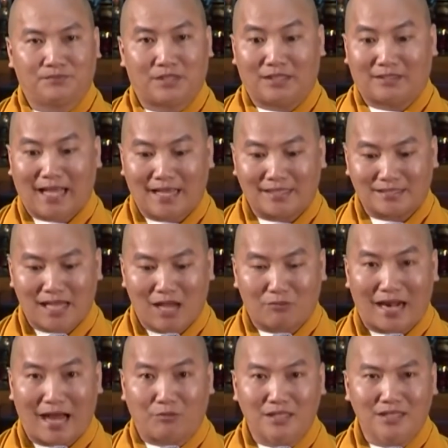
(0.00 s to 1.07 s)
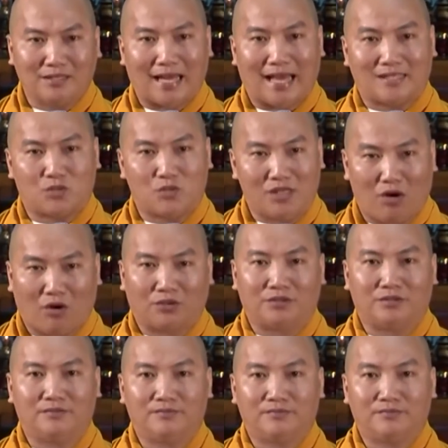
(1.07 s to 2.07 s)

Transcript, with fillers: thì tại sao đạo đức lại suy đồi?